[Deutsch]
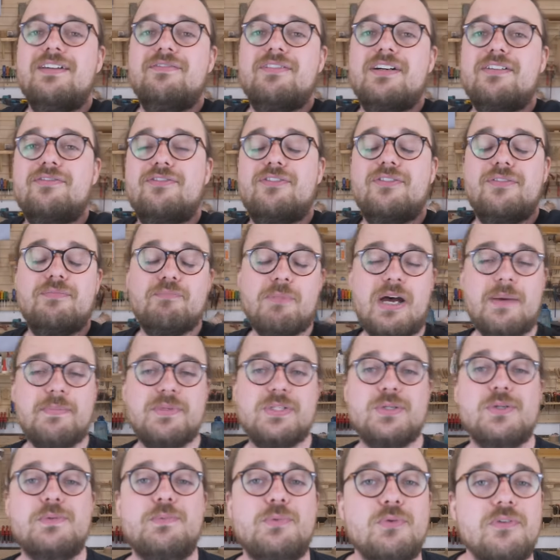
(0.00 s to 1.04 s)
ever von
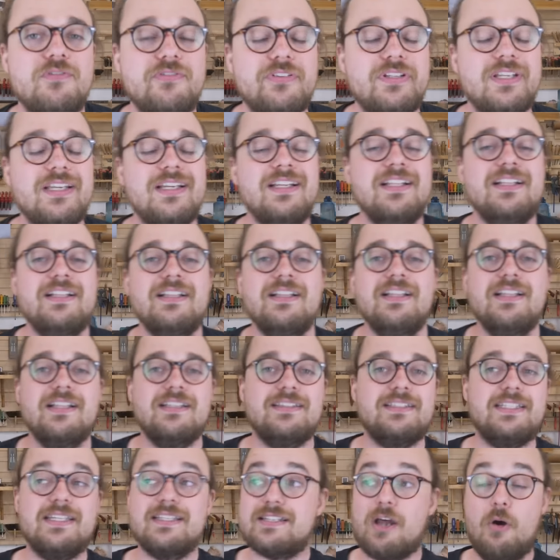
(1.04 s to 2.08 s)
Absaugprofi,
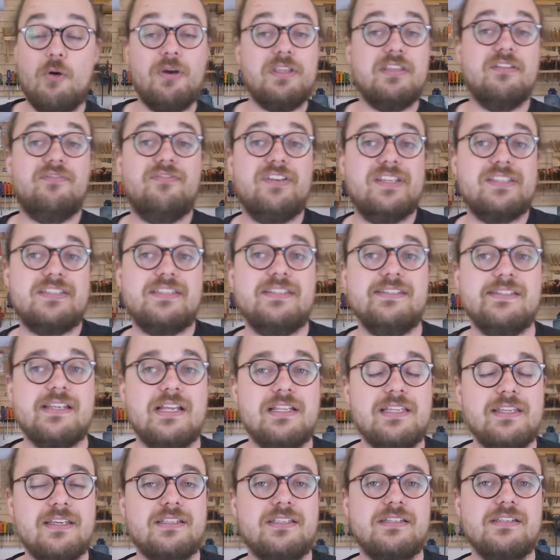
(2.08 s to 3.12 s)
die jetzt auch hier fest
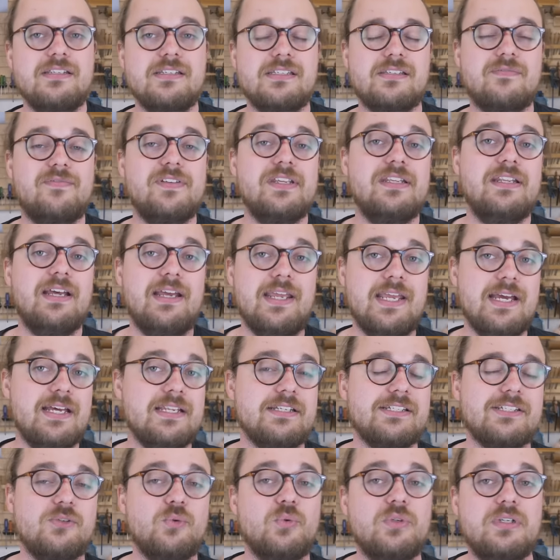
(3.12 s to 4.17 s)
installiert ist, wie in der
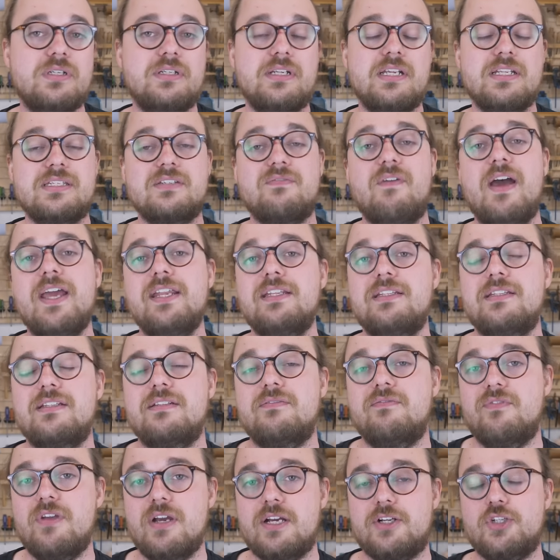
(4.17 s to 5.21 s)
ersten und in der
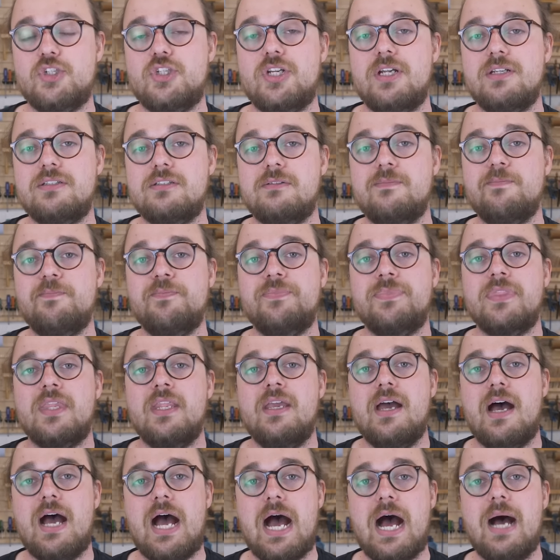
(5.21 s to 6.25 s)
zweiten Werkstatt.
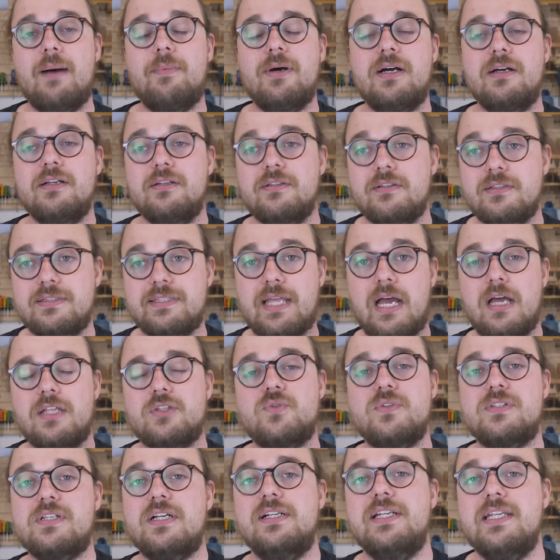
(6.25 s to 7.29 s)
Aber
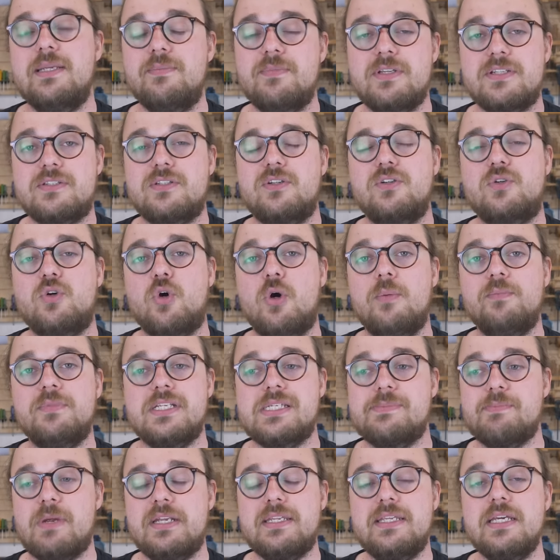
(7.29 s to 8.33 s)
dazu ist halt eben jetzt gekommen,
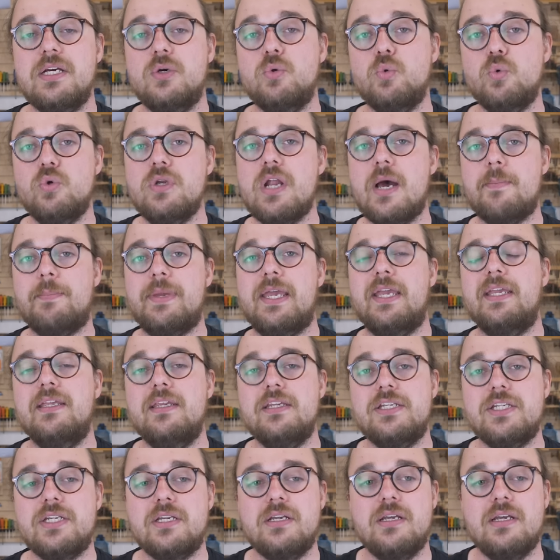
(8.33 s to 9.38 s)
dass man hier
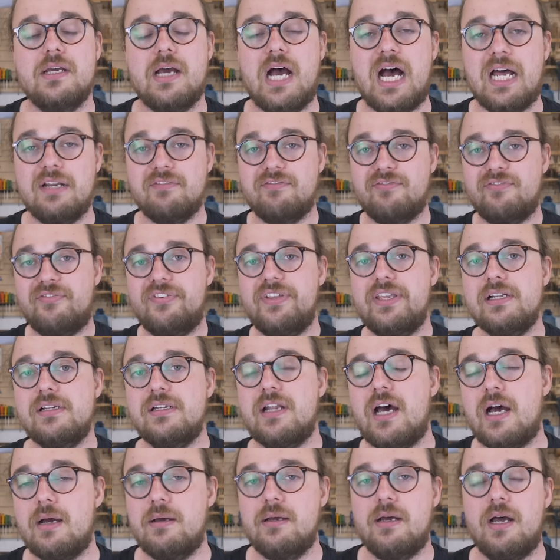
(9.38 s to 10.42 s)
unabhängig an
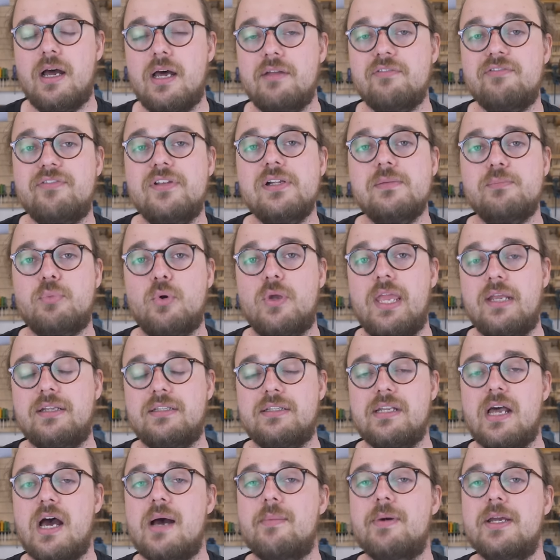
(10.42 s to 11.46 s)
vielen, an vielen
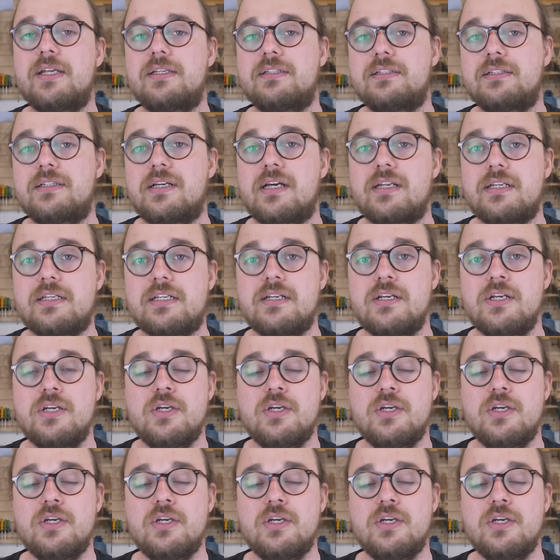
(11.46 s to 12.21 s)
Projekten arbeiten kann.